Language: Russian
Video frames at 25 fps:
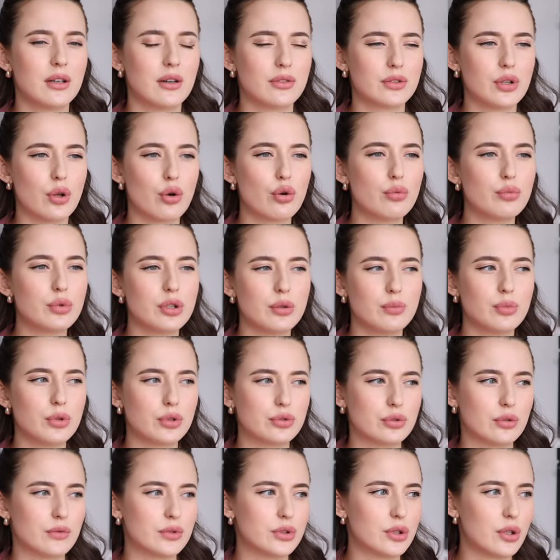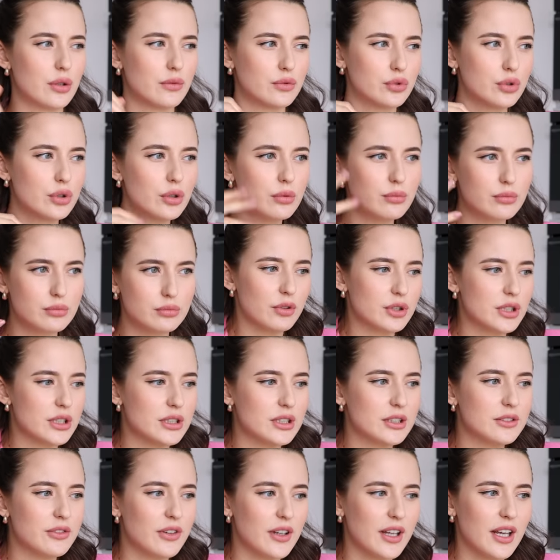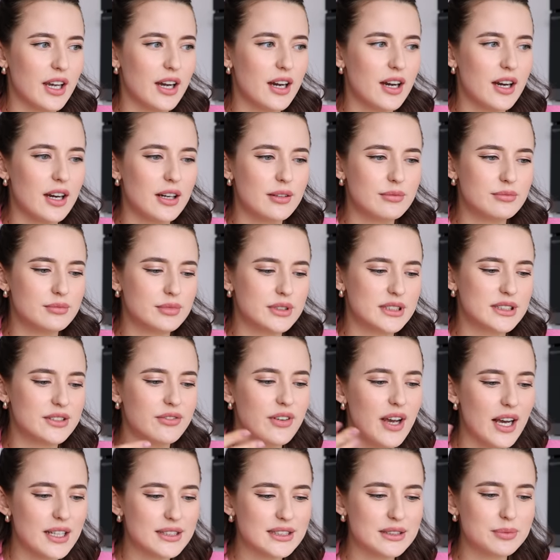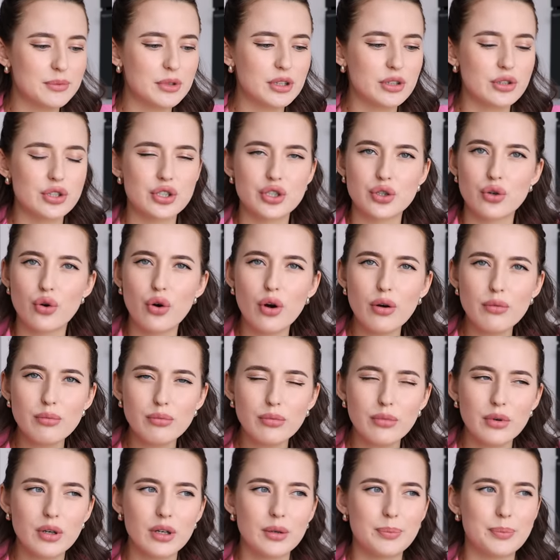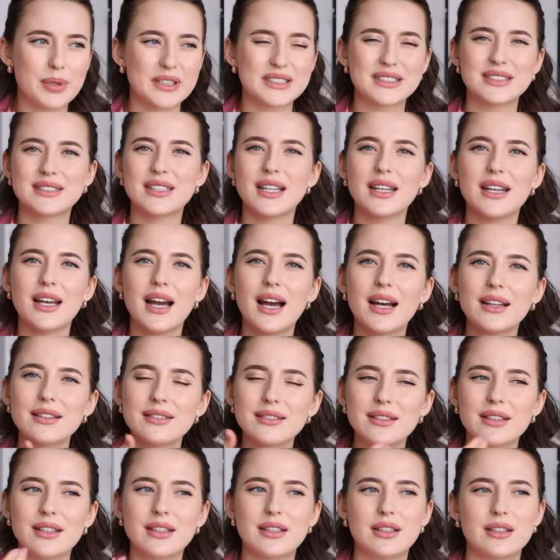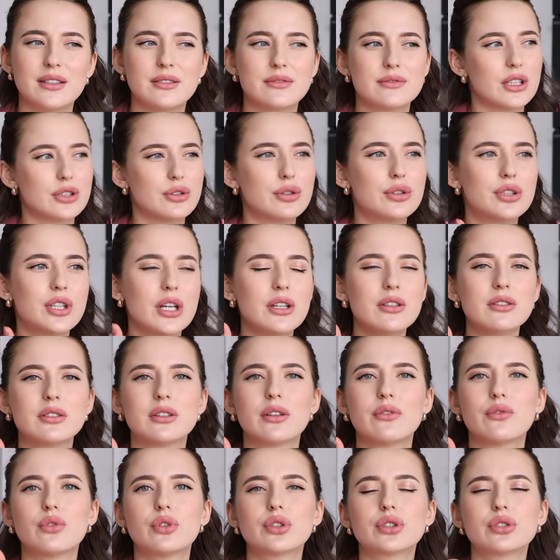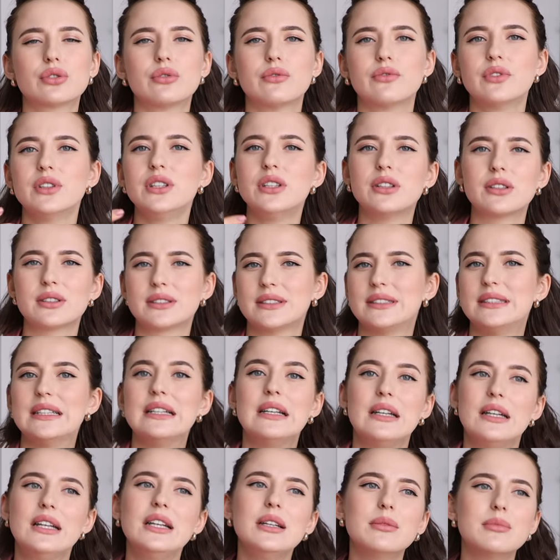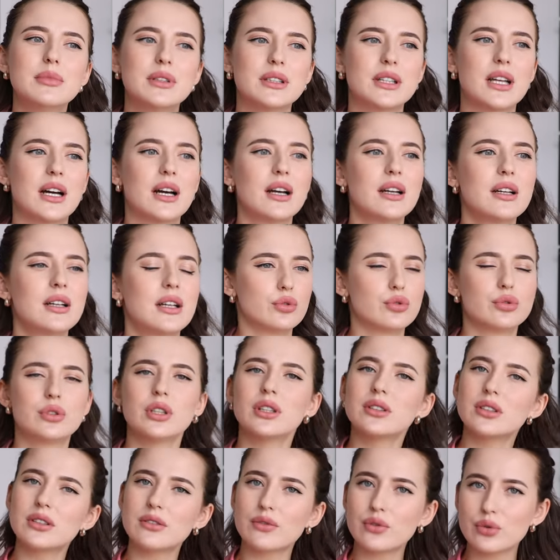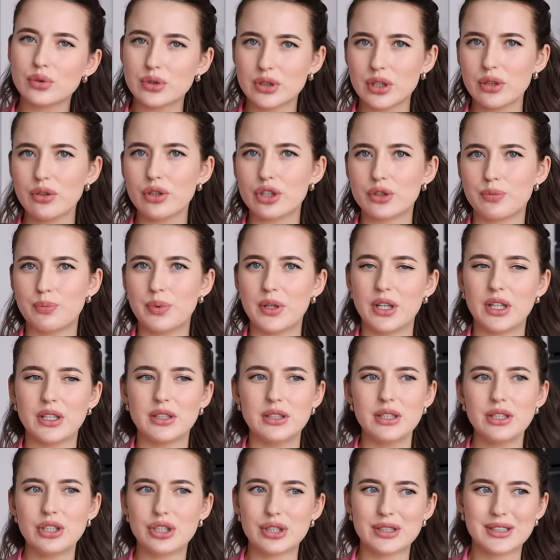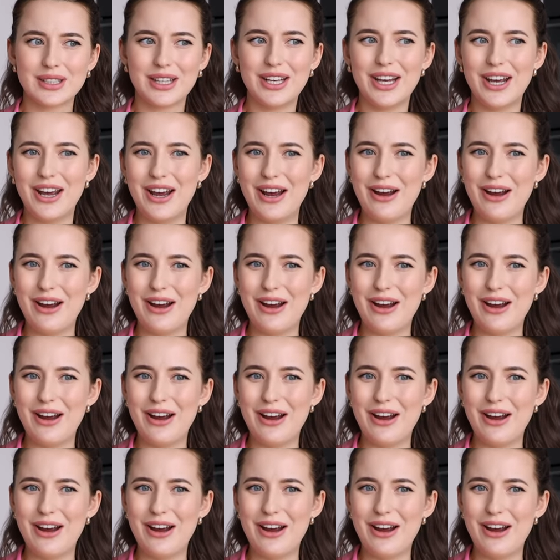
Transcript: ко второму ребенку. Все равно вот эта твоя связь с малышом, постоянное ощущение того, что вы неразделимы, да, ну ты от этого устаешь периодически